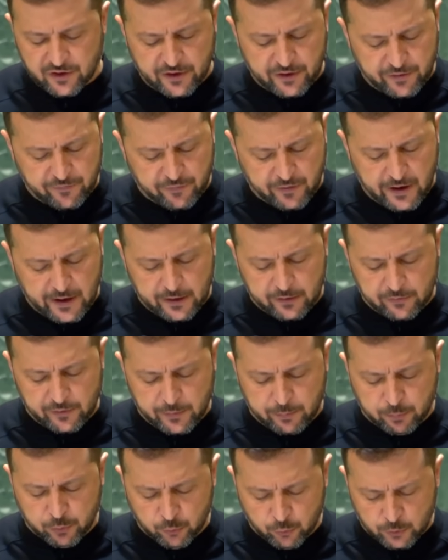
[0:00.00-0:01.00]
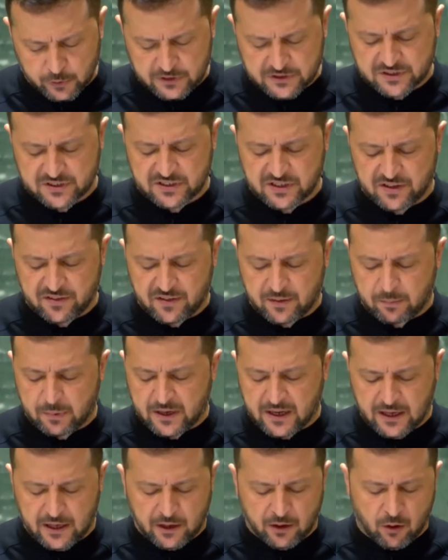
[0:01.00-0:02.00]
tôi nhận được một trong những báo cáo
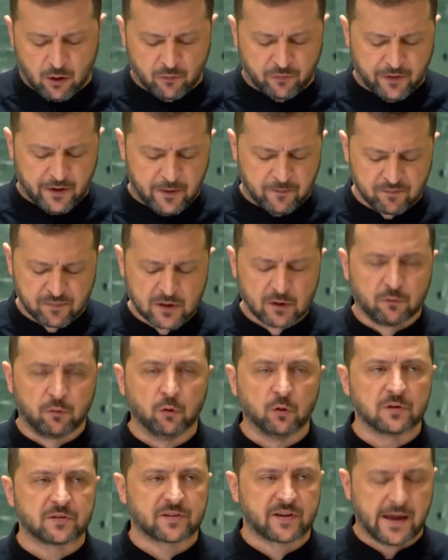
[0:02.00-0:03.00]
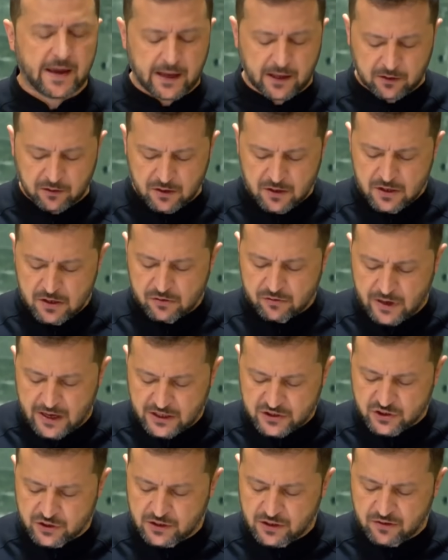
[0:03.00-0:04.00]
đáng sợ nhất kể từ khi Nga bắt
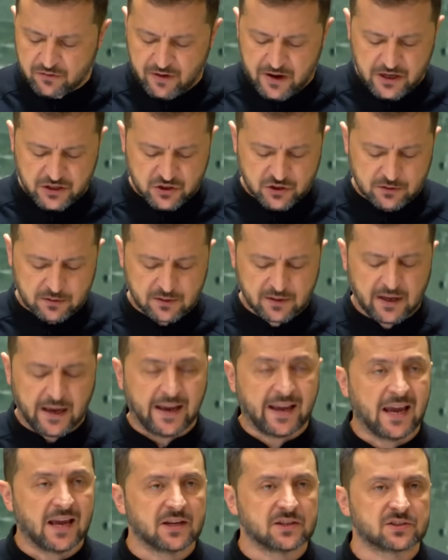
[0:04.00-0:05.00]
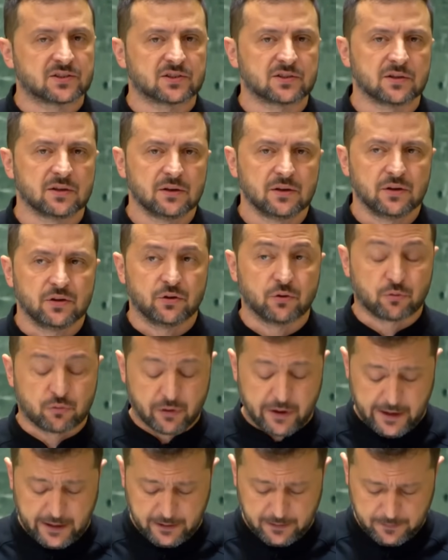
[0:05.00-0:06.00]
đầu cuộc xâm lược toàn diện vào
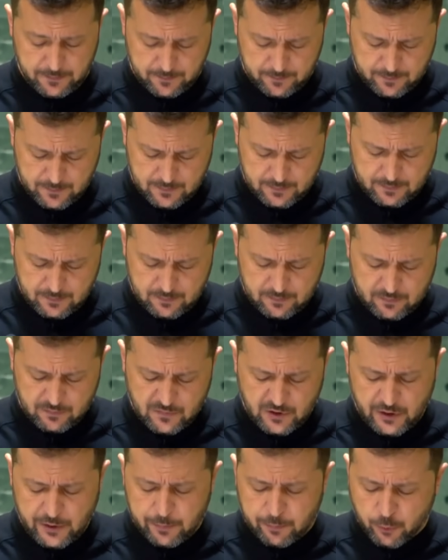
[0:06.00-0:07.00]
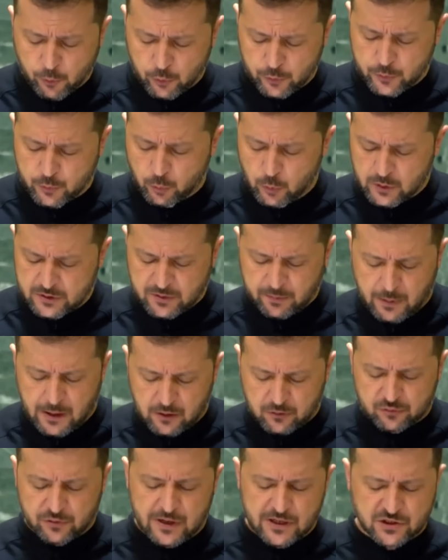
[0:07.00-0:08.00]
Ukraine. Báo cáo cho
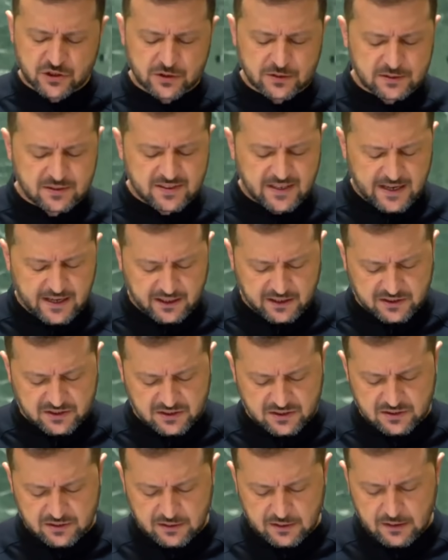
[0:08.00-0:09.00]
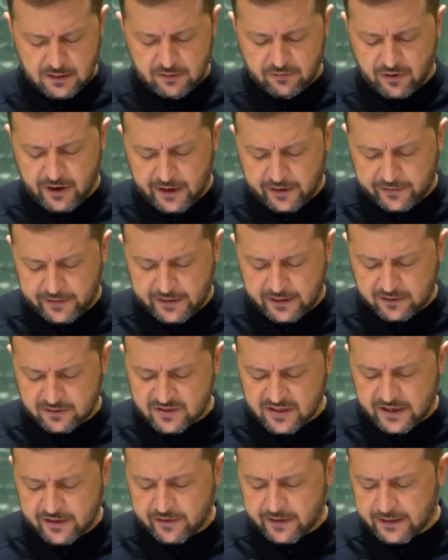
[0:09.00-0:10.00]
biết xe tăng Nga đã nã pháo trực tiếp
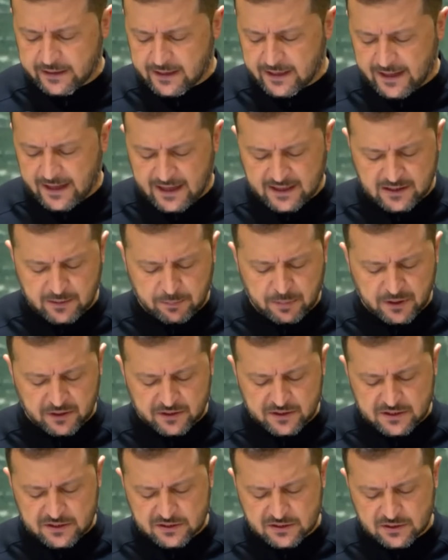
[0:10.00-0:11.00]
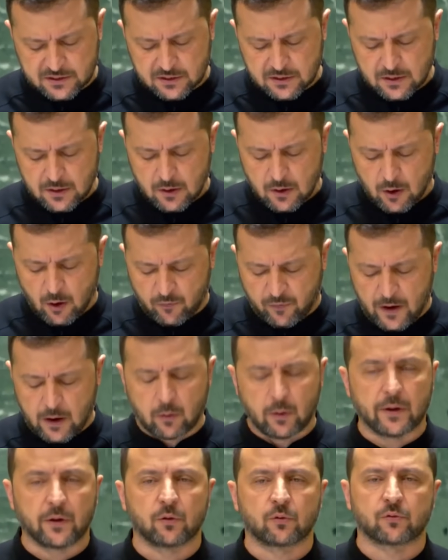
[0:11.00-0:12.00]
vào các tòa nhà của nhà máy điện
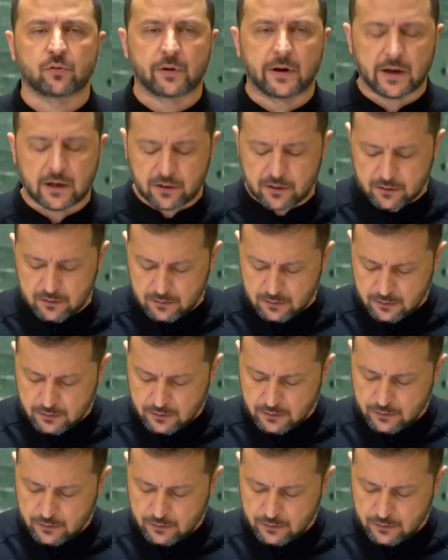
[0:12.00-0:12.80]
hạt nhân Ukraine,